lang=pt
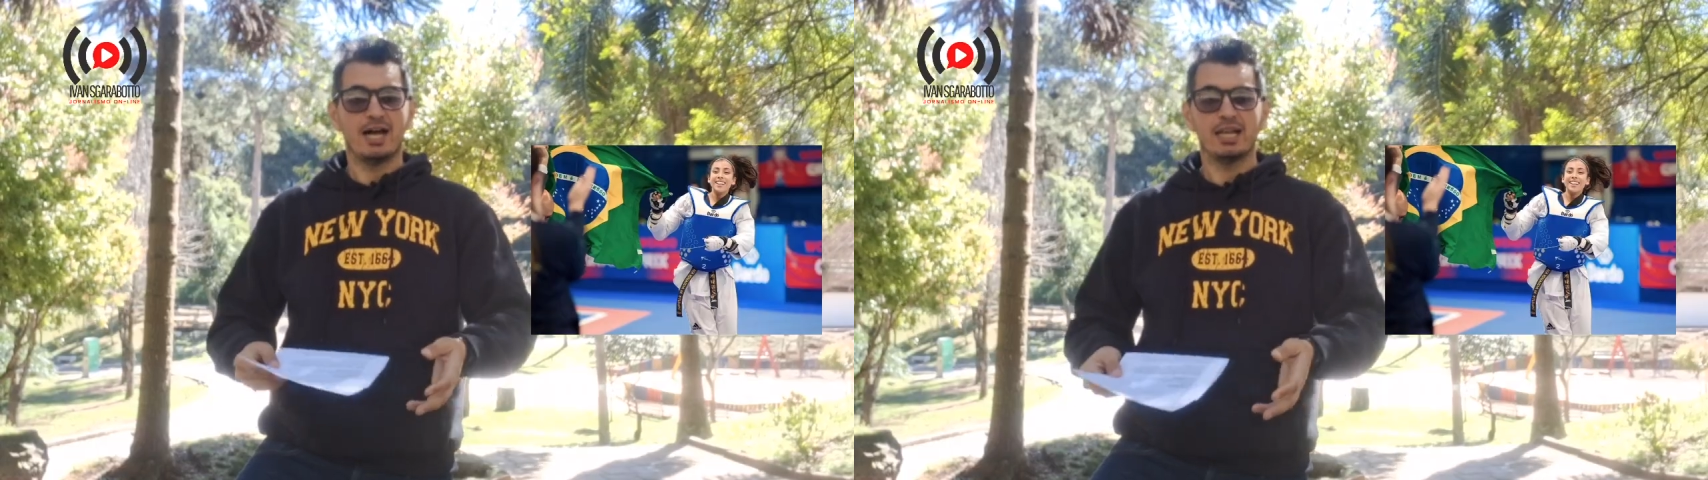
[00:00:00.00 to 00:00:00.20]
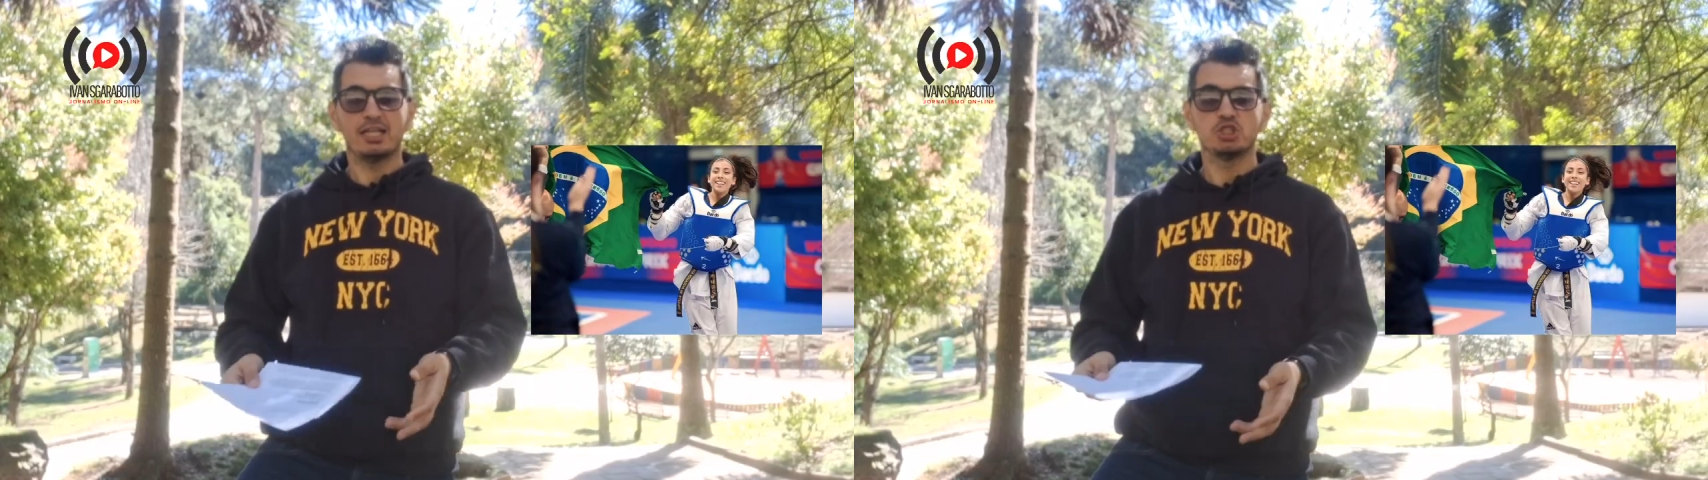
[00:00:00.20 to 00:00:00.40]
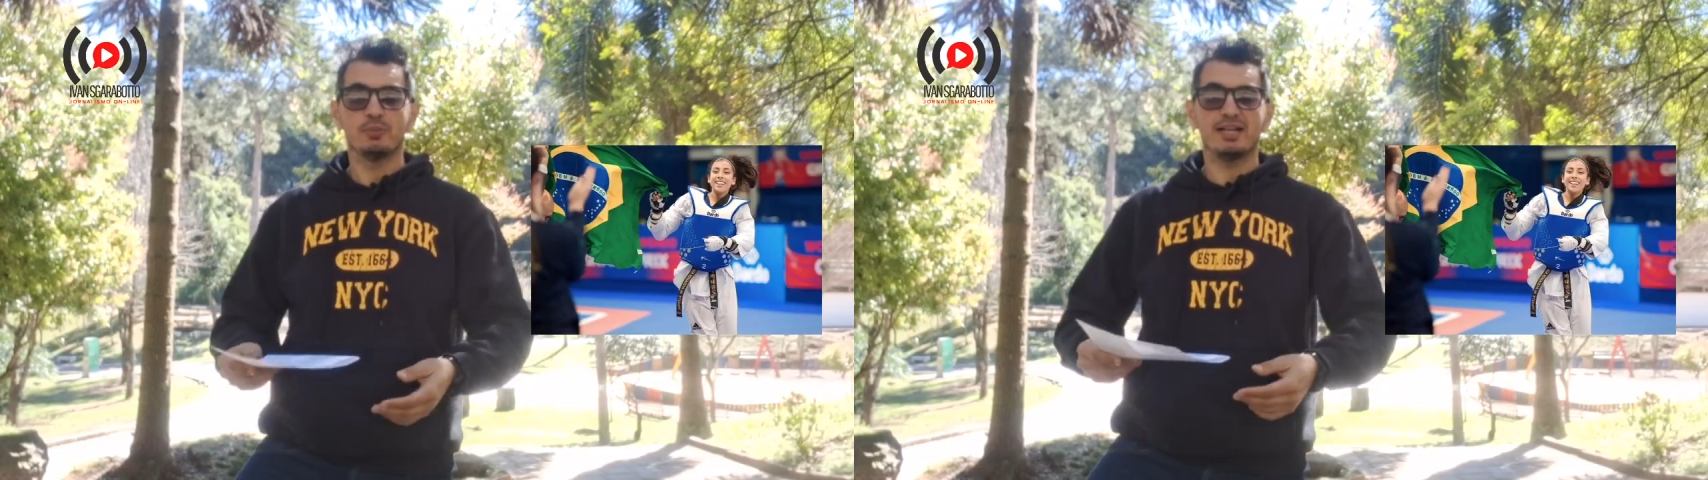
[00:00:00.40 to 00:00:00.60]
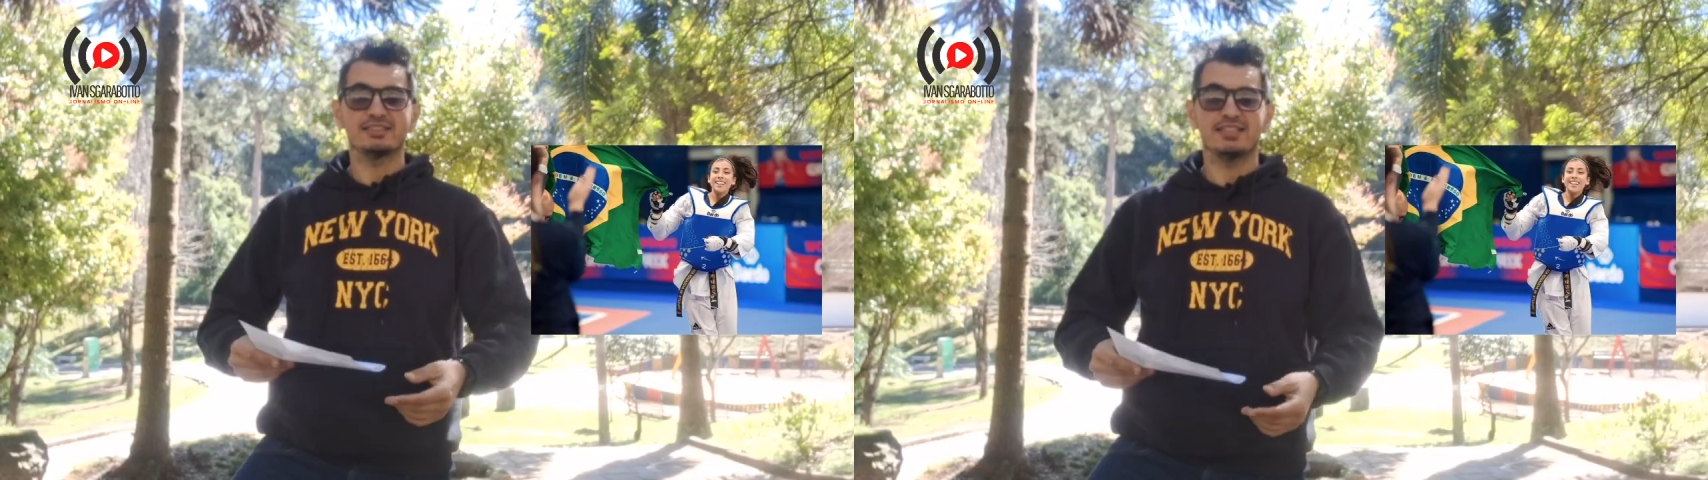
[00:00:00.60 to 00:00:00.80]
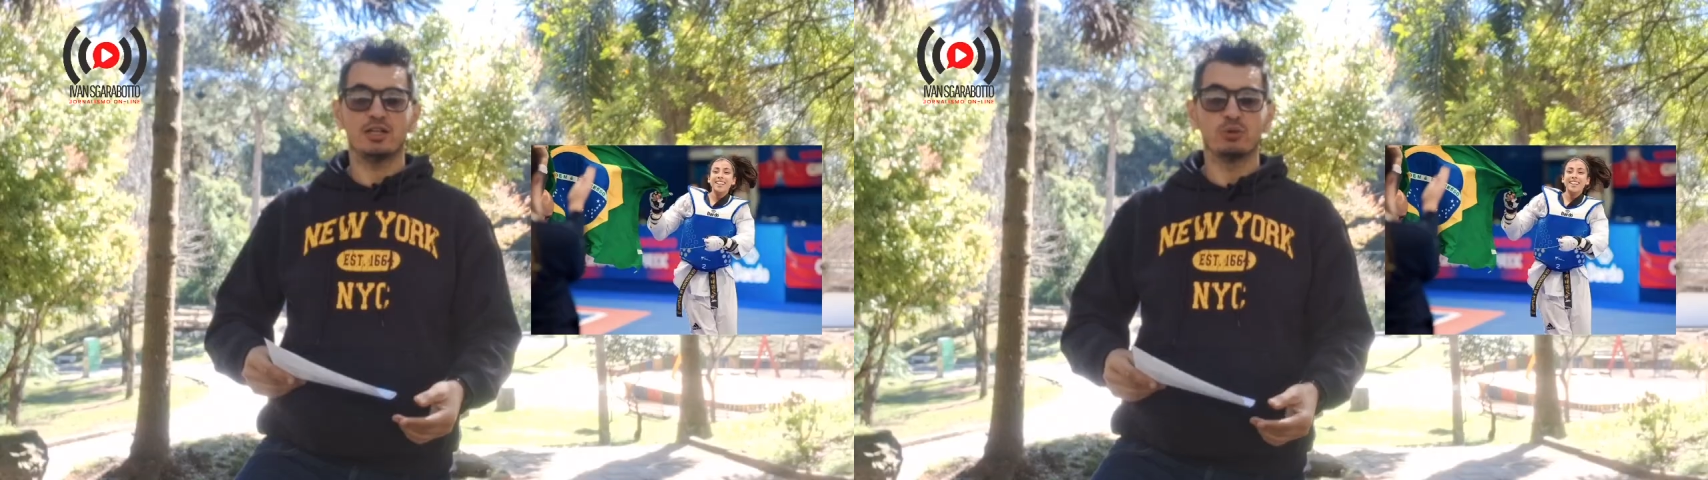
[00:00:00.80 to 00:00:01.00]
além de
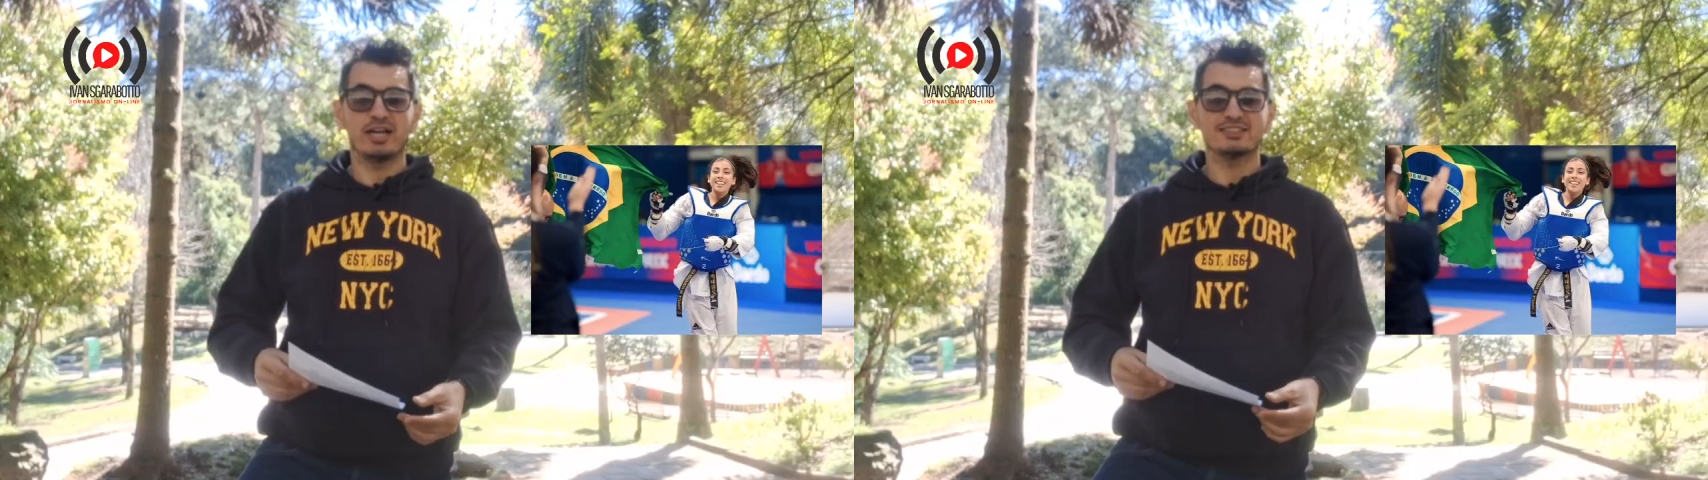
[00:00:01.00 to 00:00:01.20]
Marcelo